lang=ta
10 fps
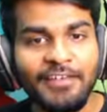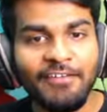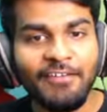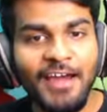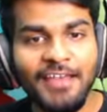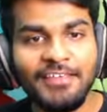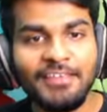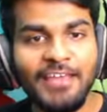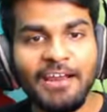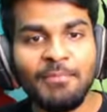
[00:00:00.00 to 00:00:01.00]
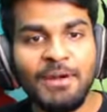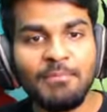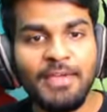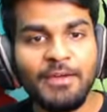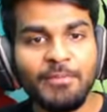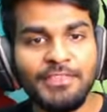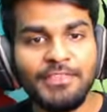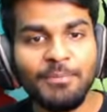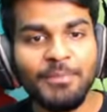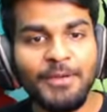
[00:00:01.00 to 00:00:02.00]
எவனா அது இந்த எலமெண்டல் பைக்கை போய்
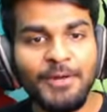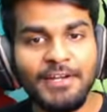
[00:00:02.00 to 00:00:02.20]
இந்த பில்டிங்கோட